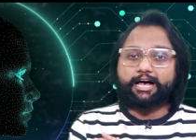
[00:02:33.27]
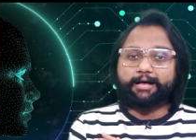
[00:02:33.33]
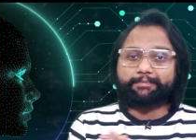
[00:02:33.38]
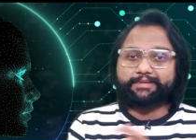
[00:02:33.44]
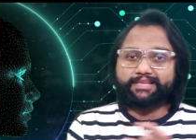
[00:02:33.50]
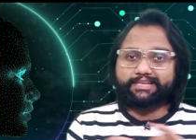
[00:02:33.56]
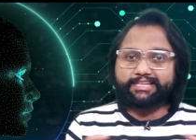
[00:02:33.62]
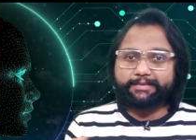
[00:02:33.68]

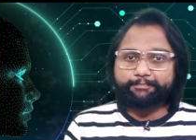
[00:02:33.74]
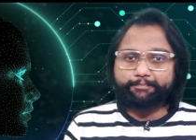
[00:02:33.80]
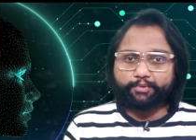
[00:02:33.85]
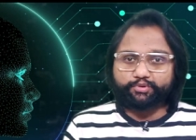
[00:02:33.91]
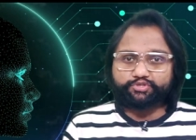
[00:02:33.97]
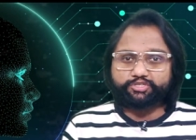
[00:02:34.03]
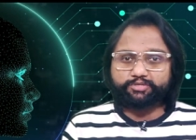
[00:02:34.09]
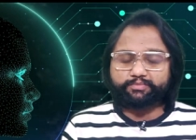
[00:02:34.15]
आपके लिए
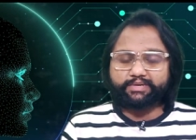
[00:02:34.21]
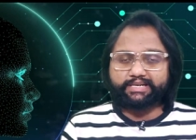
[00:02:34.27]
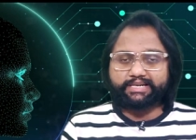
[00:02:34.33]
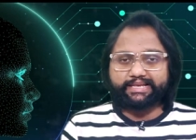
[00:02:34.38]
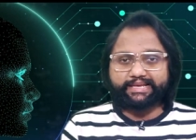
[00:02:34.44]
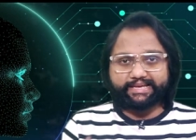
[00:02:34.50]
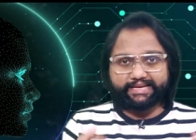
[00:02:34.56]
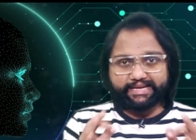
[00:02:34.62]
इम्पॉसिबल
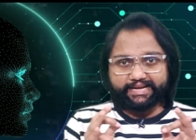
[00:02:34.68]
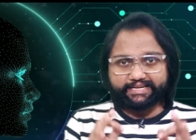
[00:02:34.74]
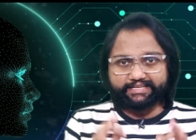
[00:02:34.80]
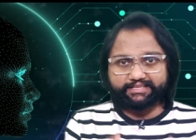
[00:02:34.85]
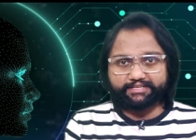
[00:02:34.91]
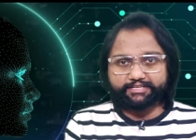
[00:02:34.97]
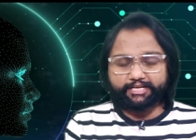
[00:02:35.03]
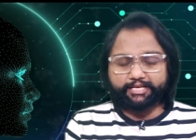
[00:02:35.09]
है
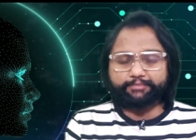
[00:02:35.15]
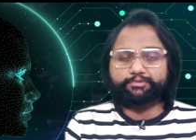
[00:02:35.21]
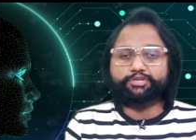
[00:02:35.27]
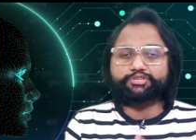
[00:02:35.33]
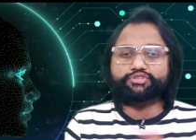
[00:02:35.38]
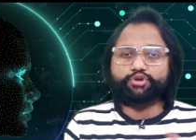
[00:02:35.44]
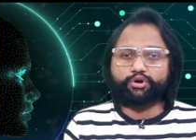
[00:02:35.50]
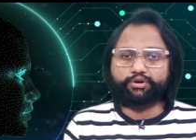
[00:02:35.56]
एट दी टाइम
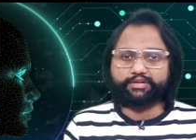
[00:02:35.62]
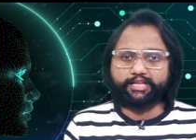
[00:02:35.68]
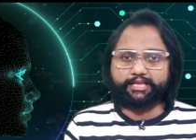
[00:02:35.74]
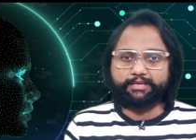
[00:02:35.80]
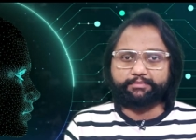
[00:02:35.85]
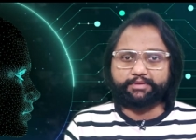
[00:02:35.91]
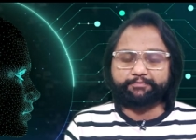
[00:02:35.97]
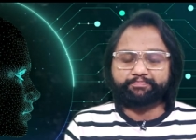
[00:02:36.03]
या शॉर्ट
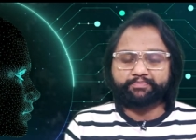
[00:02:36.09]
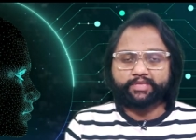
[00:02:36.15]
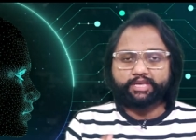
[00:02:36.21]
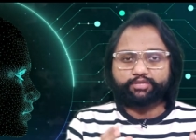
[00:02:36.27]
टाइम है